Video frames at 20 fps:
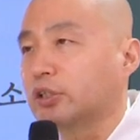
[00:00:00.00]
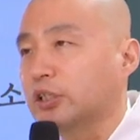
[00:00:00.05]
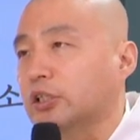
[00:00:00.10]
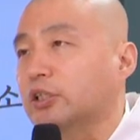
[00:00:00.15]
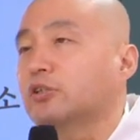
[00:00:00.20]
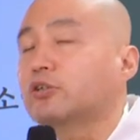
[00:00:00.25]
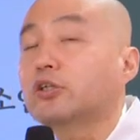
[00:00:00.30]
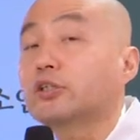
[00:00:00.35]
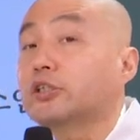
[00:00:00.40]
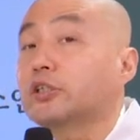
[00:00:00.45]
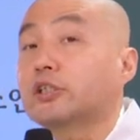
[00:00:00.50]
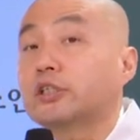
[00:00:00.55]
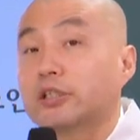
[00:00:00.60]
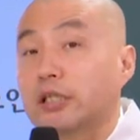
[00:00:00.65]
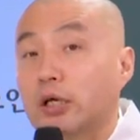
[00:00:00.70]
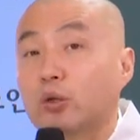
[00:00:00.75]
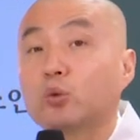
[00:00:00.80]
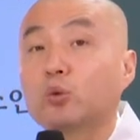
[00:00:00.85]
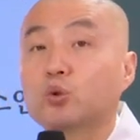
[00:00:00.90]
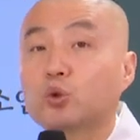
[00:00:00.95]
들은 것을
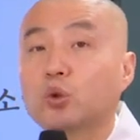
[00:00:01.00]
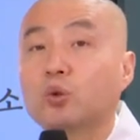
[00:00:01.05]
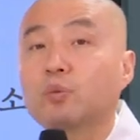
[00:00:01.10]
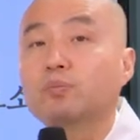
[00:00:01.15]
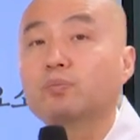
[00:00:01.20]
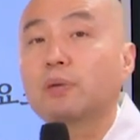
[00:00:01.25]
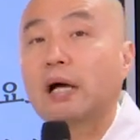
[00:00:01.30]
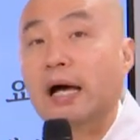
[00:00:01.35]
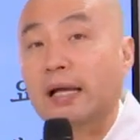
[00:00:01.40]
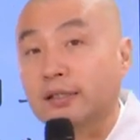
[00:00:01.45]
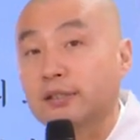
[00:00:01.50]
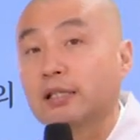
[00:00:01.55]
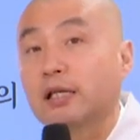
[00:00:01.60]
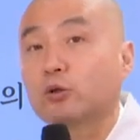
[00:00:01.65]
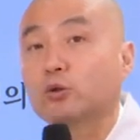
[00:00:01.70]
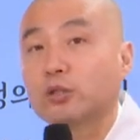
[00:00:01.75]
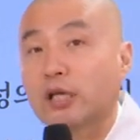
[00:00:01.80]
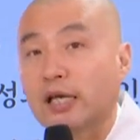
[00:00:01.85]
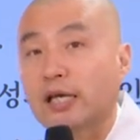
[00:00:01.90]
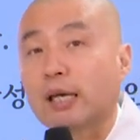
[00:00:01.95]
그대로 좀 아는
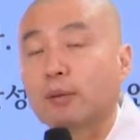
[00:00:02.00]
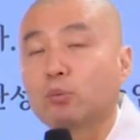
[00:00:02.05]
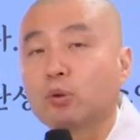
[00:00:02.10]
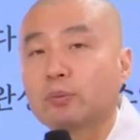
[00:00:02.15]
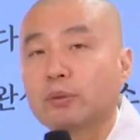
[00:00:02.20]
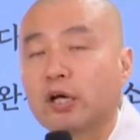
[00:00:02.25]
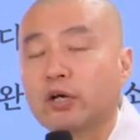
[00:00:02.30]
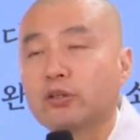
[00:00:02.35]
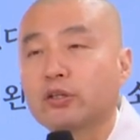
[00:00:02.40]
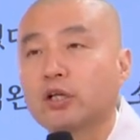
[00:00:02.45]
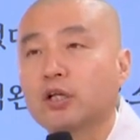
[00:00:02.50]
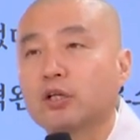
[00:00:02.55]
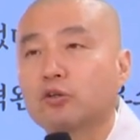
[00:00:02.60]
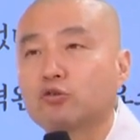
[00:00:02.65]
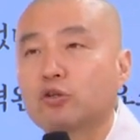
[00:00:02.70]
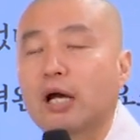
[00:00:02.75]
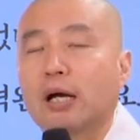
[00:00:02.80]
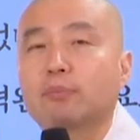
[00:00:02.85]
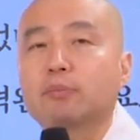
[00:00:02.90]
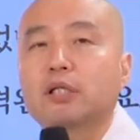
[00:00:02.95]
대로 얘기해 보면
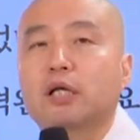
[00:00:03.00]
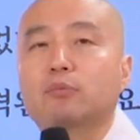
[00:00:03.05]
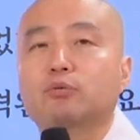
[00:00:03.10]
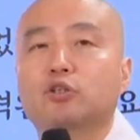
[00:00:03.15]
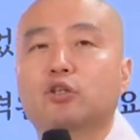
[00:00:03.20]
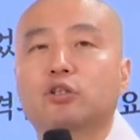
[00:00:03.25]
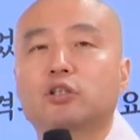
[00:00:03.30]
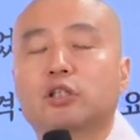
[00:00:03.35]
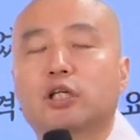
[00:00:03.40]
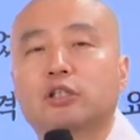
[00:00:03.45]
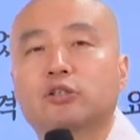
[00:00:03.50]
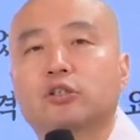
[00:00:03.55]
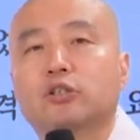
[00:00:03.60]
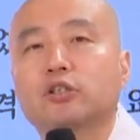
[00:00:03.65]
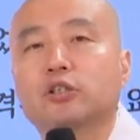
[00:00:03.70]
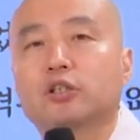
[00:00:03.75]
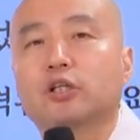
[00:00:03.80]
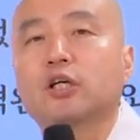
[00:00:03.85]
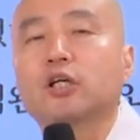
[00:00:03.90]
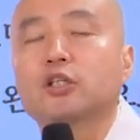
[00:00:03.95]
우리
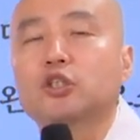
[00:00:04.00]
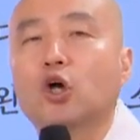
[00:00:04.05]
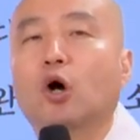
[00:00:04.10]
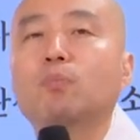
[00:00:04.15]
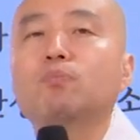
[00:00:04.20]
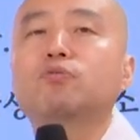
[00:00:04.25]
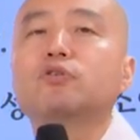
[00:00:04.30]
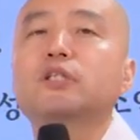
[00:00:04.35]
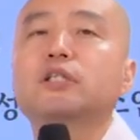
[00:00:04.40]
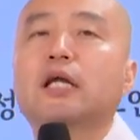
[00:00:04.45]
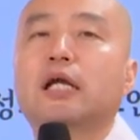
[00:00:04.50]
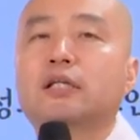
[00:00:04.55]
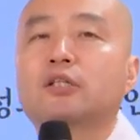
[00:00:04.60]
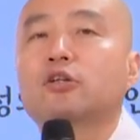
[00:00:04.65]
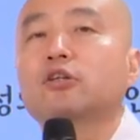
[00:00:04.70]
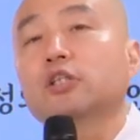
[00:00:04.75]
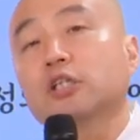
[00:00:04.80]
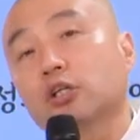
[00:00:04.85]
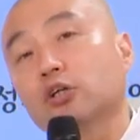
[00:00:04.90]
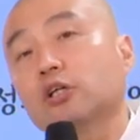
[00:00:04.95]
아미타부처님께서는 연불이라는
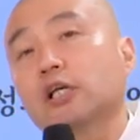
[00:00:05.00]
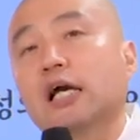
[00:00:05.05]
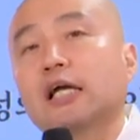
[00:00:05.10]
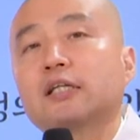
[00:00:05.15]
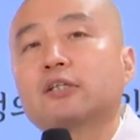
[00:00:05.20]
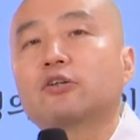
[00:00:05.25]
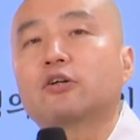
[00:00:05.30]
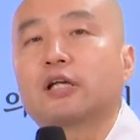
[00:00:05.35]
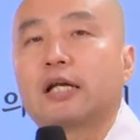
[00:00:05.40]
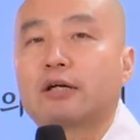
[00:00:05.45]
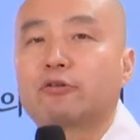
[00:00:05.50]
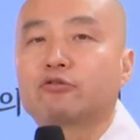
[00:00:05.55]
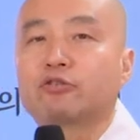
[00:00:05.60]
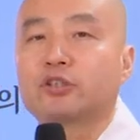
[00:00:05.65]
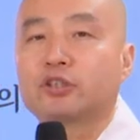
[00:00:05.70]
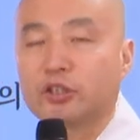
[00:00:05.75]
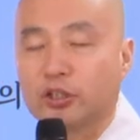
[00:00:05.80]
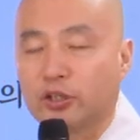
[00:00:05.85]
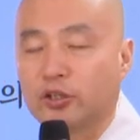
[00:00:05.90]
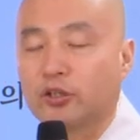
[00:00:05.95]
건 이렇게 하는 거라고
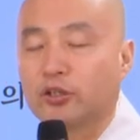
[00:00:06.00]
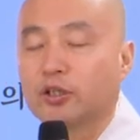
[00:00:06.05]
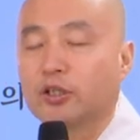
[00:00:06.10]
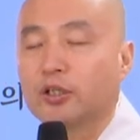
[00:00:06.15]
그러셔요.